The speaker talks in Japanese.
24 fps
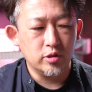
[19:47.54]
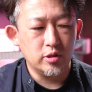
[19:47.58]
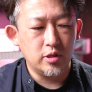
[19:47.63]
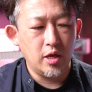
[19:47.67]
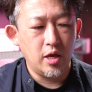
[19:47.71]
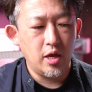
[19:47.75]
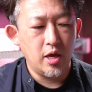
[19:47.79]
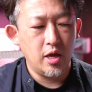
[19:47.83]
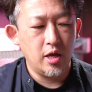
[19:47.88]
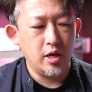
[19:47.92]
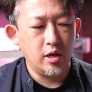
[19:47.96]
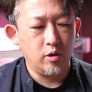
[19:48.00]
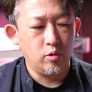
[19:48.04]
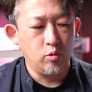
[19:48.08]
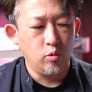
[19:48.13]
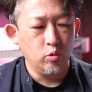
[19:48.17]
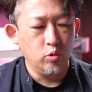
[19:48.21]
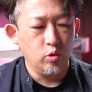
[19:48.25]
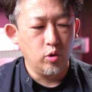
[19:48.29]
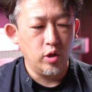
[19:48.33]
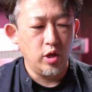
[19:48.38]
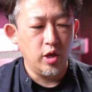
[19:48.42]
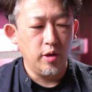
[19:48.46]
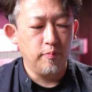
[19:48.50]
て
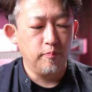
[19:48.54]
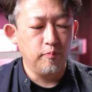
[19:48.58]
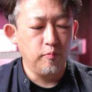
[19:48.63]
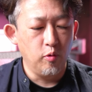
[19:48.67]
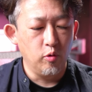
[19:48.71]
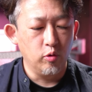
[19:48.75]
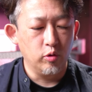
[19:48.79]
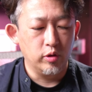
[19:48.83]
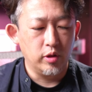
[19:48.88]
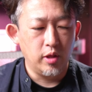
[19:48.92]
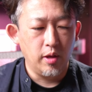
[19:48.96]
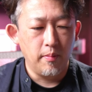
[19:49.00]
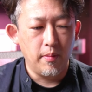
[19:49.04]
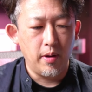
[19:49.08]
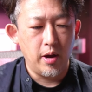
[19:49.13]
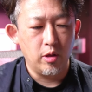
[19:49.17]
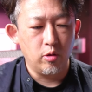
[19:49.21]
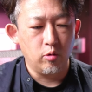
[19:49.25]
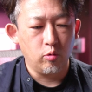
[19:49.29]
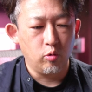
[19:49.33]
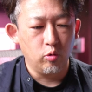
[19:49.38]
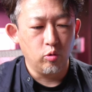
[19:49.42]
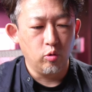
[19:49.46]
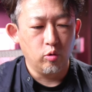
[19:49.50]
この1本手前
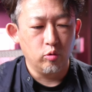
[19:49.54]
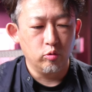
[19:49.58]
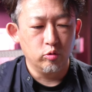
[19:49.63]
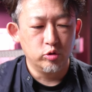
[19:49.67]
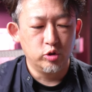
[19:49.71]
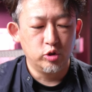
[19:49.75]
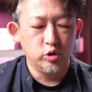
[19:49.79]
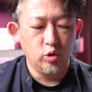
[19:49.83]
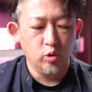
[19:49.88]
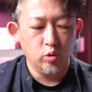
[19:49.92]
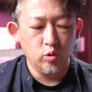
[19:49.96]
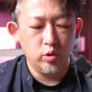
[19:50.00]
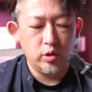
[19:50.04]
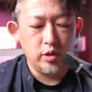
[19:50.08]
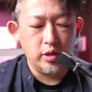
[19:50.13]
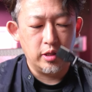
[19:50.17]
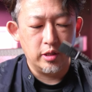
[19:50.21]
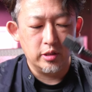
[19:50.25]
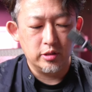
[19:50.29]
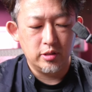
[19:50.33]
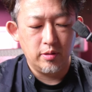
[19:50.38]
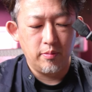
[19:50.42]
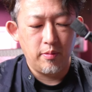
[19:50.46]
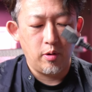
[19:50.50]
のこの後ろに
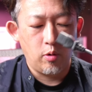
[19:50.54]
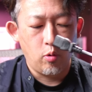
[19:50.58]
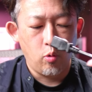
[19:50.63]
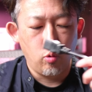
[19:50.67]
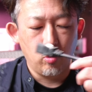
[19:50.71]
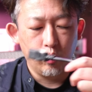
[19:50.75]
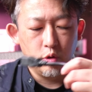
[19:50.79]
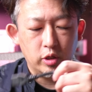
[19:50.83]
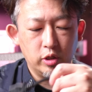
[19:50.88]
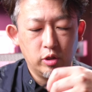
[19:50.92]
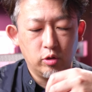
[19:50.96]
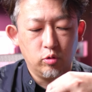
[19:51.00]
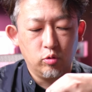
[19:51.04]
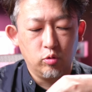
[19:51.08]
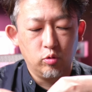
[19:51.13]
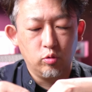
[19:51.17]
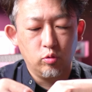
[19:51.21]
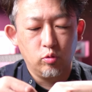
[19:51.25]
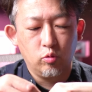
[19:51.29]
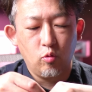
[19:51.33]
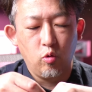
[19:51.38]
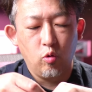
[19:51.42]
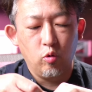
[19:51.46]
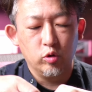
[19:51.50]
ですね、まあここで
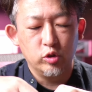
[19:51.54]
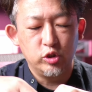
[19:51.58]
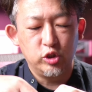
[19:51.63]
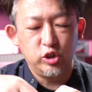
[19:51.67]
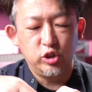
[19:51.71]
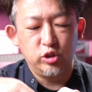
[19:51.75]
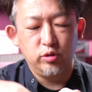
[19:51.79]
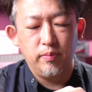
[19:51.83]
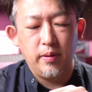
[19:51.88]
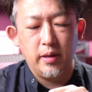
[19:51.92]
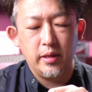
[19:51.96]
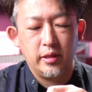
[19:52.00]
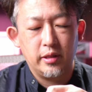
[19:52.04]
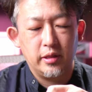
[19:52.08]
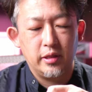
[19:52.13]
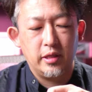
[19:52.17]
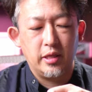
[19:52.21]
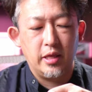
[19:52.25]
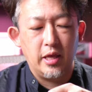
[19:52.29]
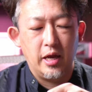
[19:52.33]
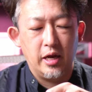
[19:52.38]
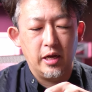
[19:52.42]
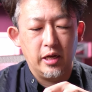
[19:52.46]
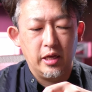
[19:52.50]
こう縛っ
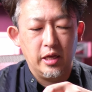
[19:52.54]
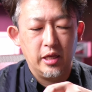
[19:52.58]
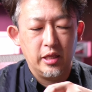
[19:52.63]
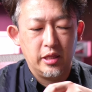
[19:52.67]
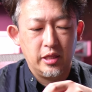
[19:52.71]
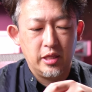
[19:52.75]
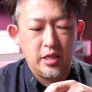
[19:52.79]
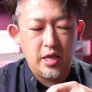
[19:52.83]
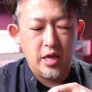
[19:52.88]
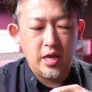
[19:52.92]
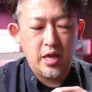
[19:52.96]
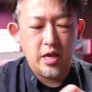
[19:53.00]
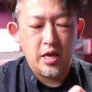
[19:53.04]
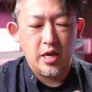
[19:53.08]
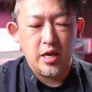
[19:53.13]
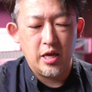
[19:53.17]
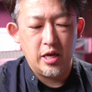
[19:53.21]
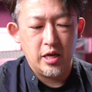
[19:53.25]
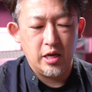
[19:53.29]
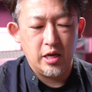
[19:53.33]
てあげて、